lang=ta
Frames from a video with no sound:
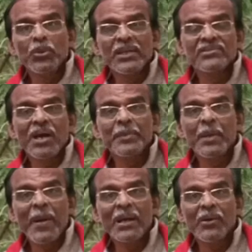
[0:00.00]
மூட்டை
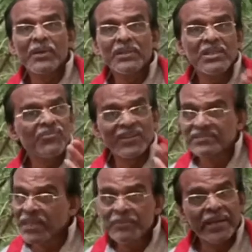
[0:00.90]
சாமியை பார்க்க வர்றது இது
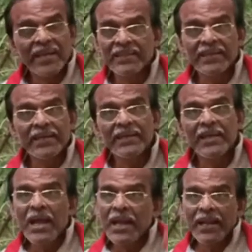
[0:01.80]
ஃபஸ்ட் டைம் கிடையாதுங்க
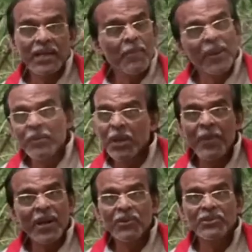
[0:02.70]
அங்கே பல முறை
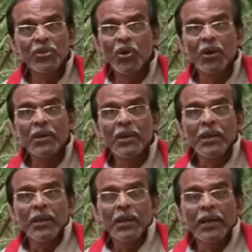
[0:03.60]
பார்க்க வந்திருக்கோம்
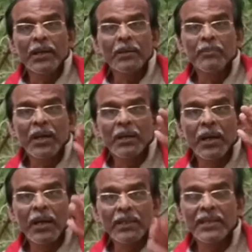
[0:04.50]

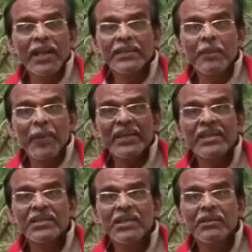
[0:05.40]
அதனால் என்
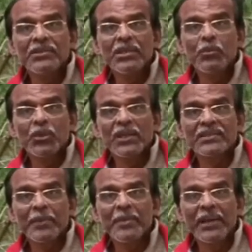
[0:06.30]
பையனுக்கு வந்து
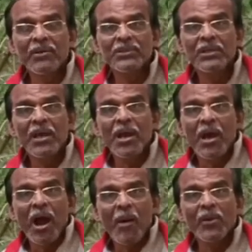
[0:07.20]
மூட்டை சாமி மேலே வந்து
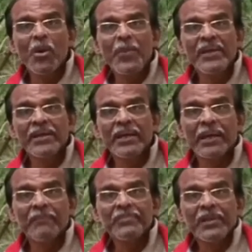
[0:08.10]
அவ்வளோ பிரியங்க
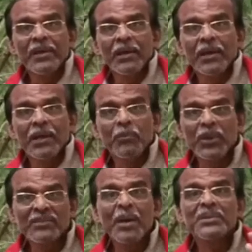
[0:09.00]

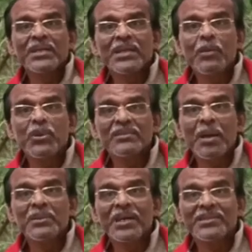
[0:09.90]
முட்டைசாமி தாத்தா
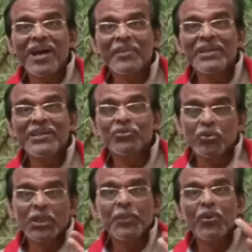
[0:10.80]
முட்டைசாமி தாத்தா அப்படின்ட்டு
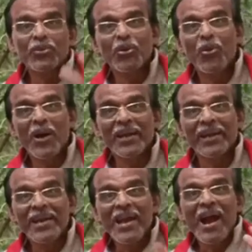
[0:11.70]
தூங்குறப்ப கூட சொல்லுவாங்க
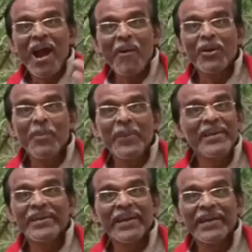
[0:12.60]
அவ்வளோ
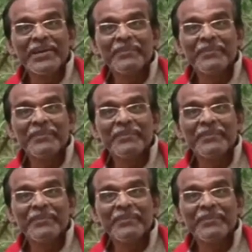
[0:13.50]
பிரியங்க